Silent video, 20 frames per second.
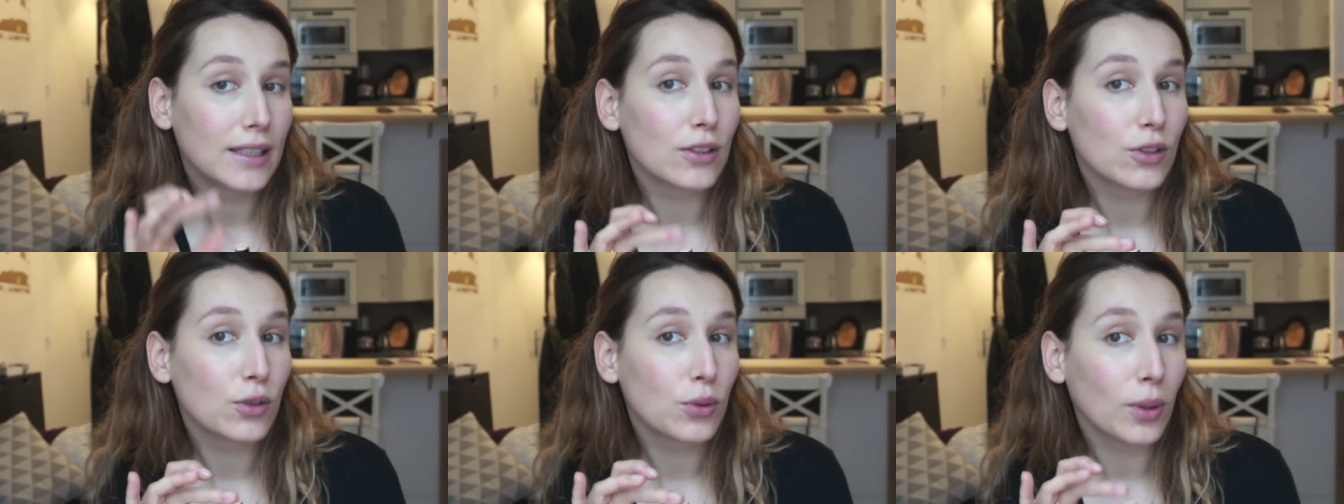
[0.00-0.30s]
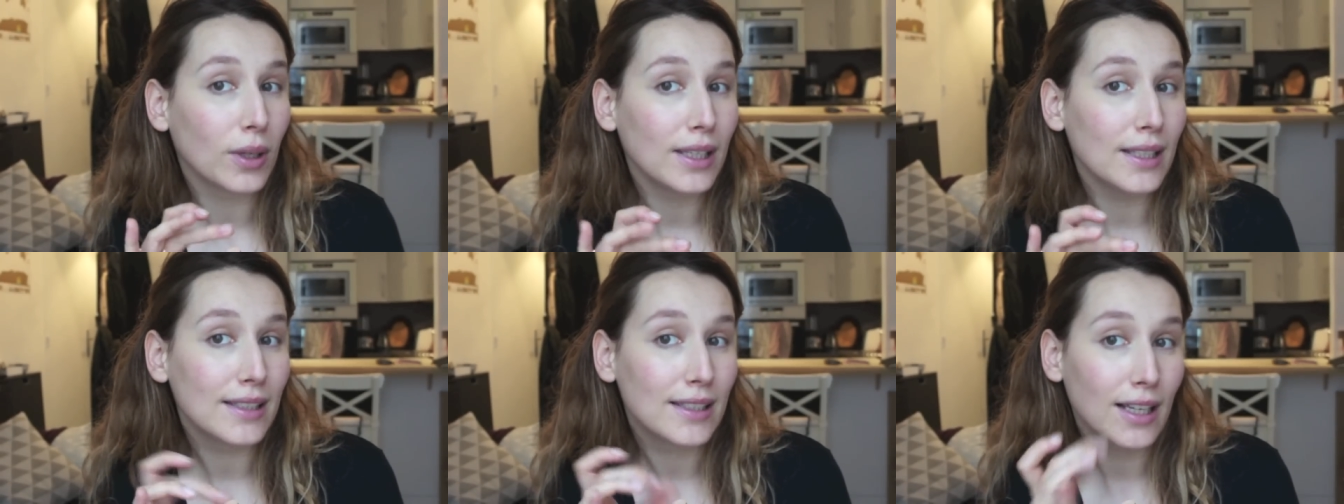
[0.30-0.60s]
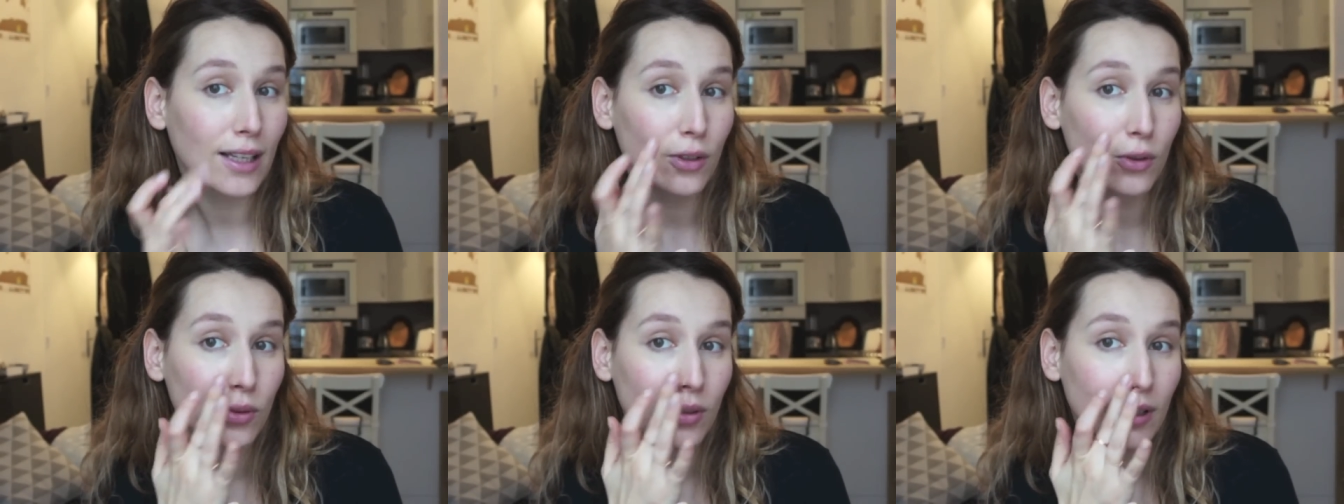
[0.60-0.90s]
Sur les
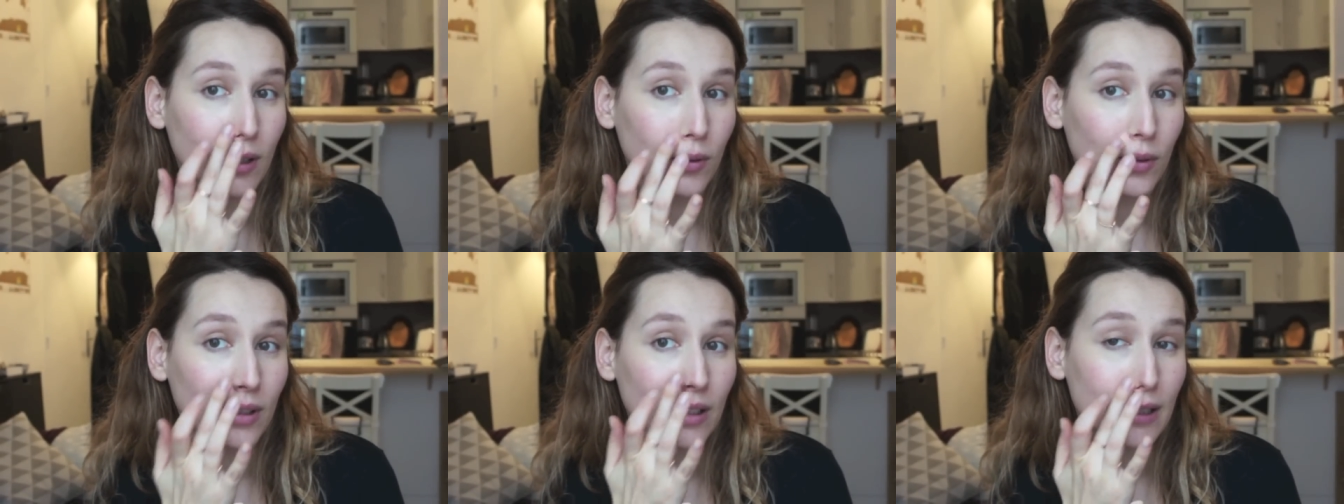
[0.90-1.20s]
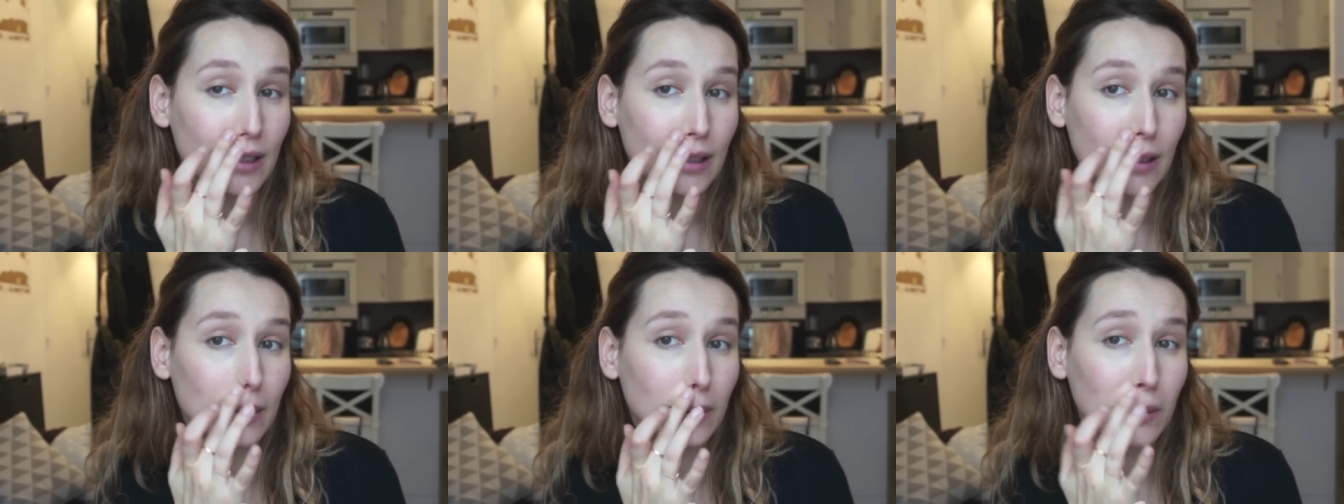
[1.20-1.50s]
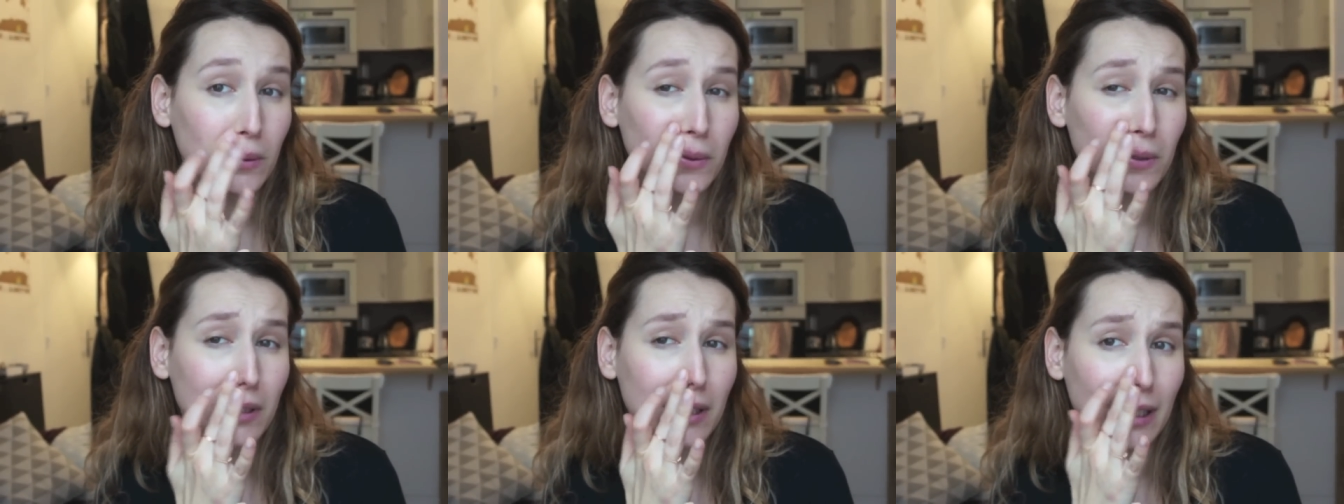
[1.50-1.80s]
ailes du nez aussi
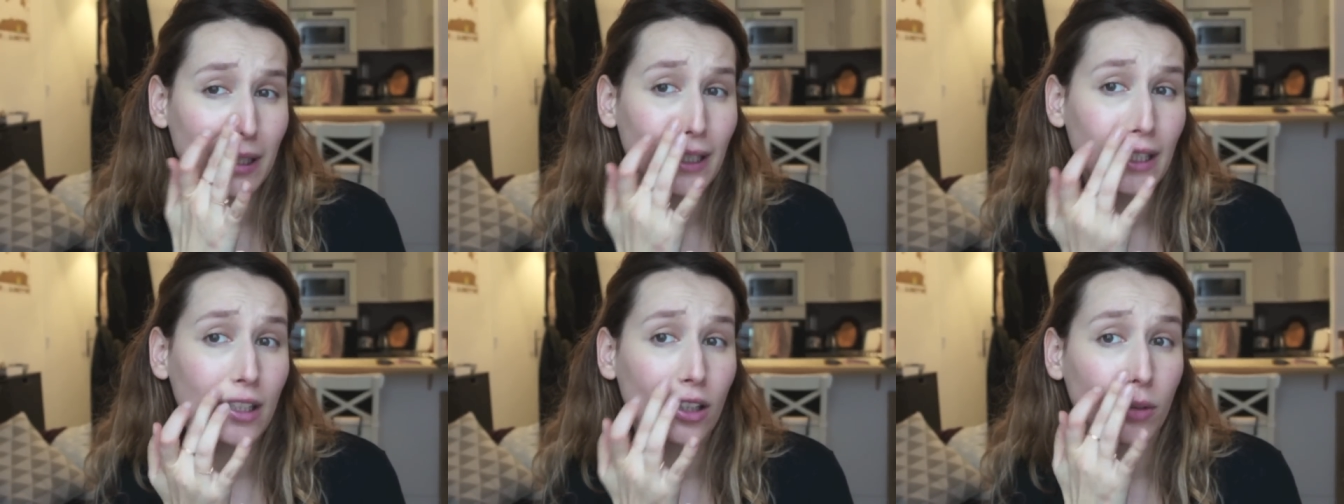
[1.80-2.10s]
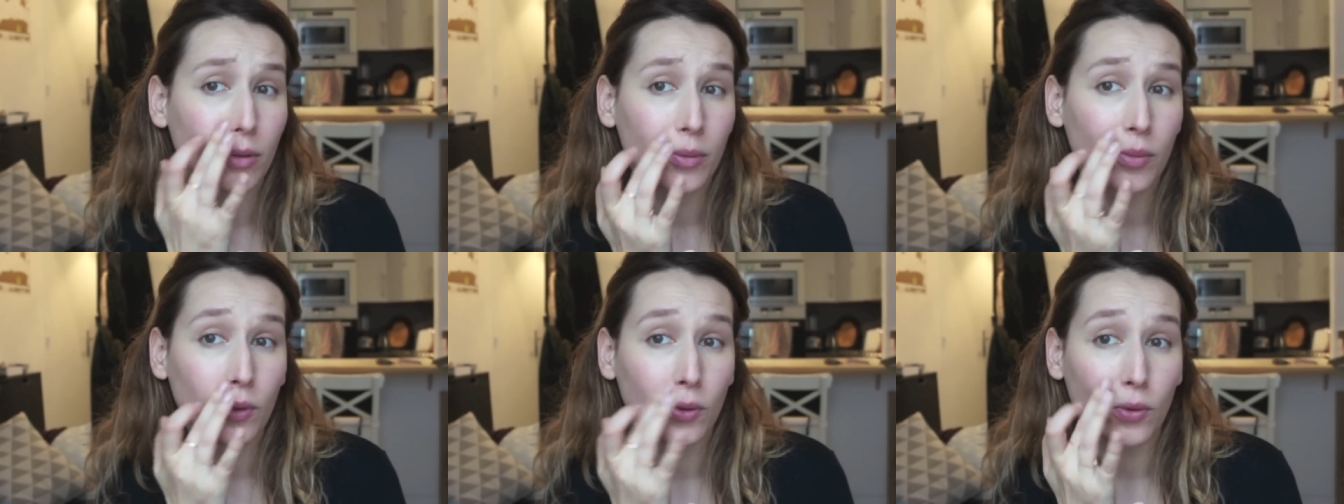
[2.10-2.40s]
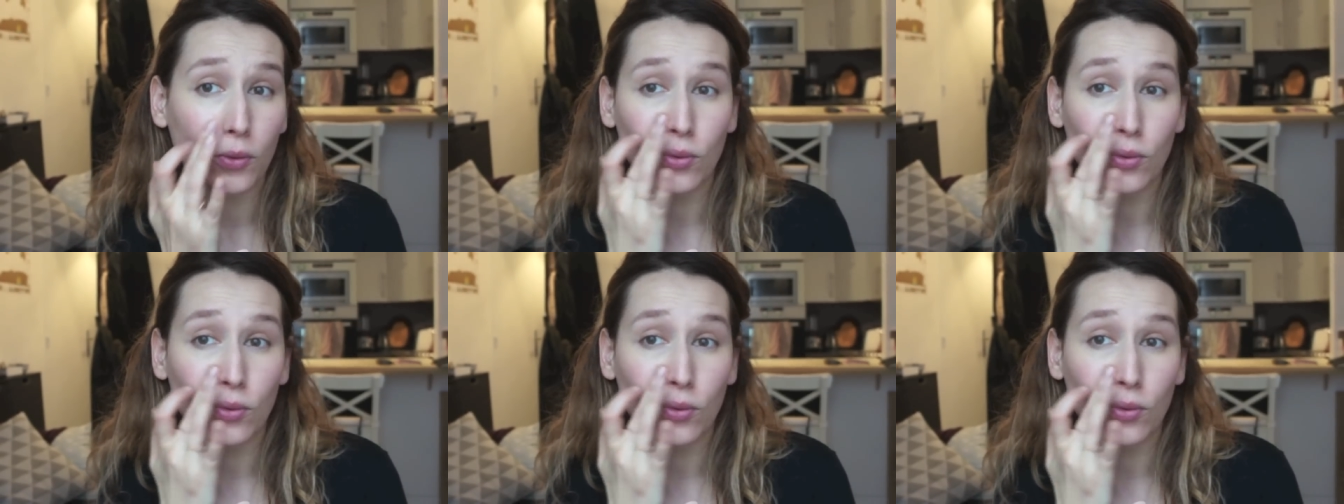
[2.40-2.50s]
où j'ai énormément de